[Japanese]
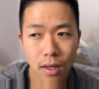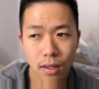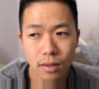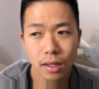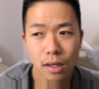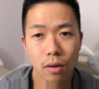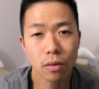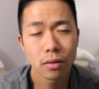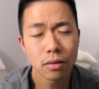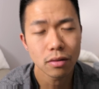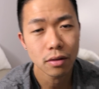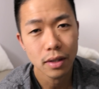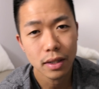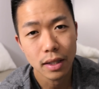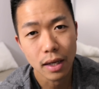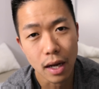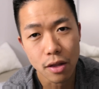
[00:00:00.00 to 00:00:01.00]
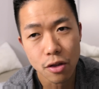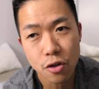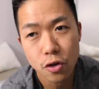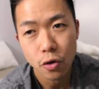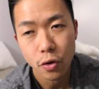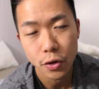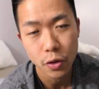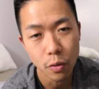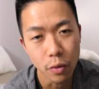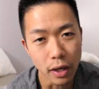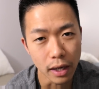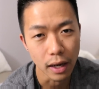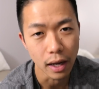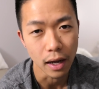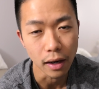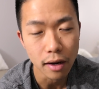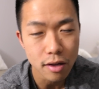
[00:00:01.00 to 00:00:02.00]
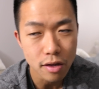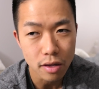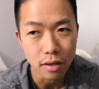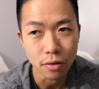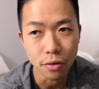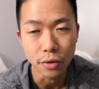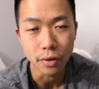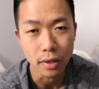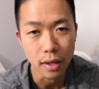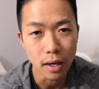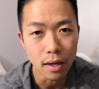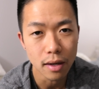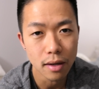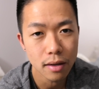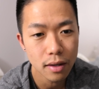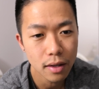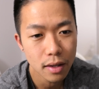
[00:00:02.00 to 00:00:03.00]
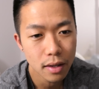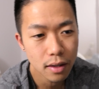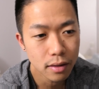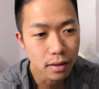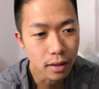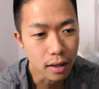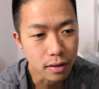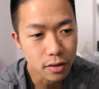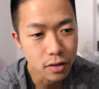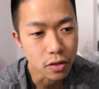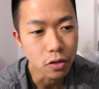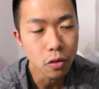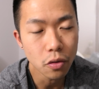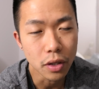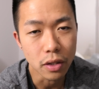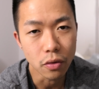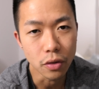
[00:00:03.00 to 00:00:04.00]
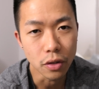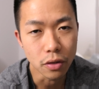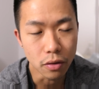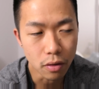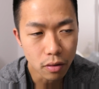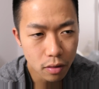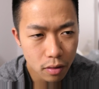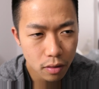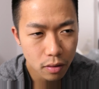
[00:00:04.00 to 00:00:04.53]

だから本当に感情表現が激しいというかだから強いというの